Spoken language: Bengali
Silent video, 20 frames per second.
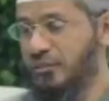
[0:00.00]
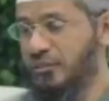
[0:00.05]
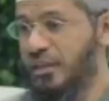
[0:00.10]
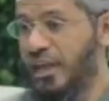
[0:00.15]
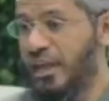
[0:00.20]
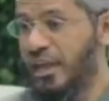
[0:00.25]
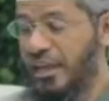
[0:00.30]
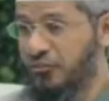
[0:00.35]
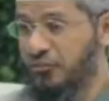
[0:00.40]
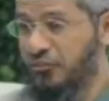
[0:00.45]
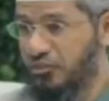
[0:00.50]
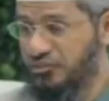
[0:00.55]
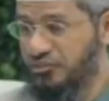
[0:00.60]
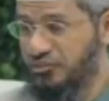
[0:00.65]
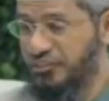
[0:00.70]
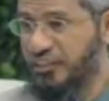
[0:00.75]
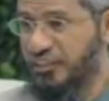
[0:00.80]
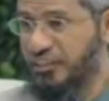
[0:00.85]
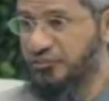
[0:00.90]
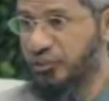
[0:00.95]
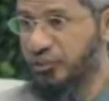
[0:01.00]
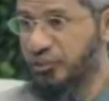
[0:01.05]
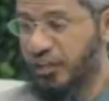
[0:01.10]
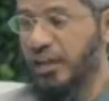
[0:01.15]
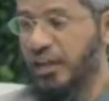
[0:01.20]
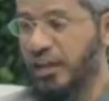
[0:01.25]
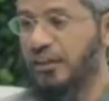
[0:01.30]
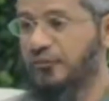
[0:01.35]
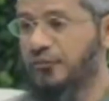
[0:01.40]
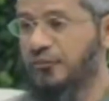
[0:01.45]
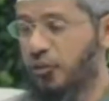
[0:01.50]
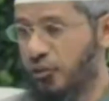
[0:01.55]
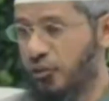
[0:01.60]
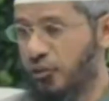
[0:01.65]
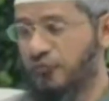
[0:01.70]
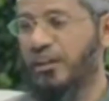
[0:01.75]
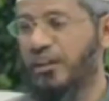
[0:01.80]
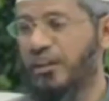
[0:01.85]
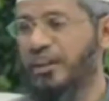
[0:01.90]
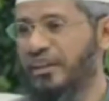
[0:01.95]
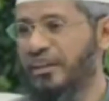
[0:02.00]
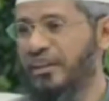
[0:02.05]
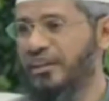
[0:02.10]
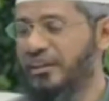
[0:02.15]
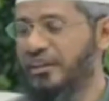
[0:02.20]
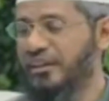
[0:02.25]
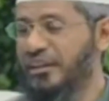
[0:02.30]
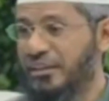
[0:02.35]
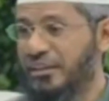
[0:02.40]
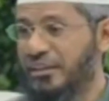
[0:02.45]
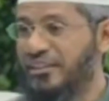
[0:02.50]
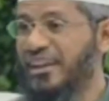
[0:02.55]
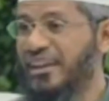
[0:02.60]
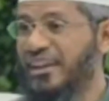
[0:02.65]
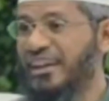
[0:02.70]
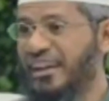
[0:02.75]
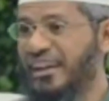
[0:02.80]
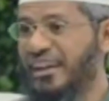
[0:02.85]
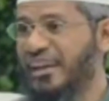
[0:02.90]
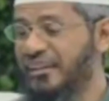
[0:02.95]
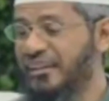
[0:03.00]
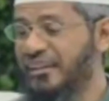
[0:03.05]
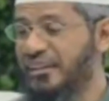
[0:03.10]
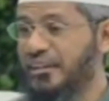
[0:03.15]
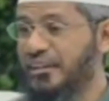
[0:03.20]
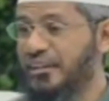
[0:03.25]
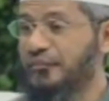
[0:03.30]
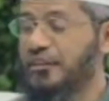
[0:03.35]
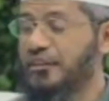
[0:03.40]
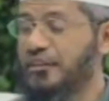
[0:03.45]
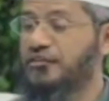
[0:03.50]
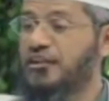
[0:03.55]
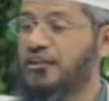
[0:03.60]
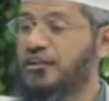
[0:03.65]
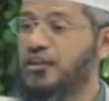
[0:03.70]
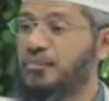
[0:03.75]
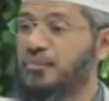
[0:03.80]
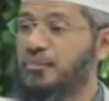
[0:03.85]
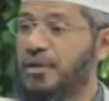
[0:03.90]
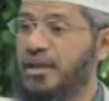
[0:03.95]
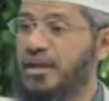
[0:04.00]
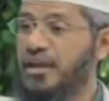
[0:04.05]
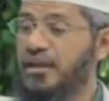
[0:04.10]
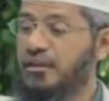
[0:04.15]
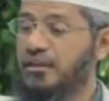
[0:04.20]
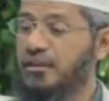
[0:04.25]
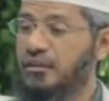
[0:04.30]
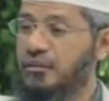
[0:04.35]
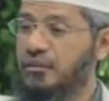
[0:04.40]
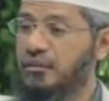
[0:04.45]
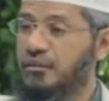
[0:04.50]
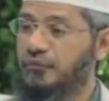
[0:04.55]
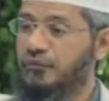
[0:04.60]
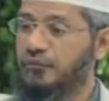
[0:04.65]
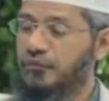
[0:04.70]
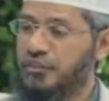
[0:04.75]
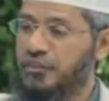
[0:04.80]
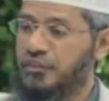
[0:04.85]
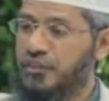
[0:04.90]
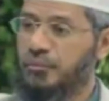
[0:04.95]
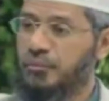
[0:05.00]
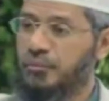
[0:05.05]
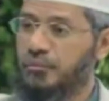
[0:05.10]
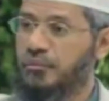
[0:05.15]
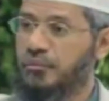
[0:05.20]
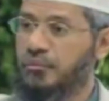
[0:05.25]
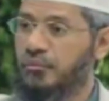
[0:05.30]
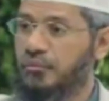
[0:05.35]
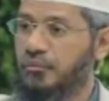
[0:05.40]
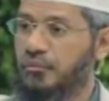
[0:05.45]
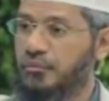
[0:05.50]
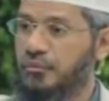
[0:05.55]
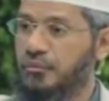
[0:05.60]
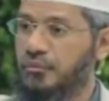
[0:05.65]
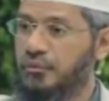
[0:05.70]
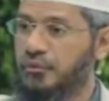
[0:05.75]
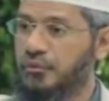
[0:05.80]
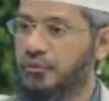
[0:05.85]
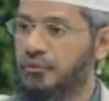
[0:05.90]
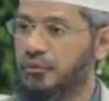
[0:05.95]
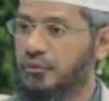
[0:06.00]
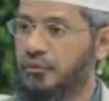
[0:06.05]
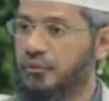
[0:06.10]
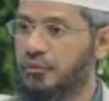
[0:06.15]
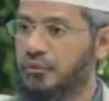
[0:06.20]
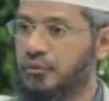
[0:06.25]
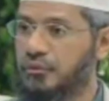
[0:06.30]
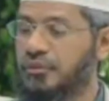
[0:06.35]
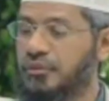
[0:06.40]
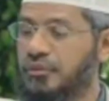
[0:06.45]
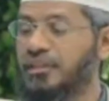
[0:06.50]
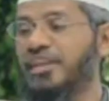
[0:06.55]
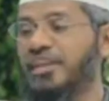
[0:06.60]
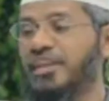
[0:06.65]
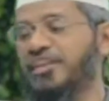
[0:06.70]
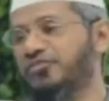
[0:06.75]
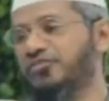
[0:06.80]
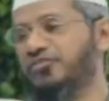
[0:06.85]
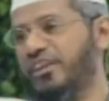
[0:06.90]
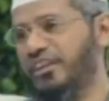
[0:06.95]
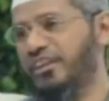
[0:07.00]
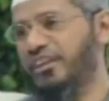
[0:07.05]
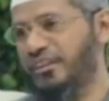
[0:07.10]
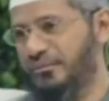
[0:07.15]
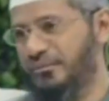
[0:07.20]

যদি কেউ সুরা কাহাব পড়ে শুক্রবারে সে একটা আলো পাবে যেটা তার সাথে থাকবে পরের শুক্রবার পর্যন্ত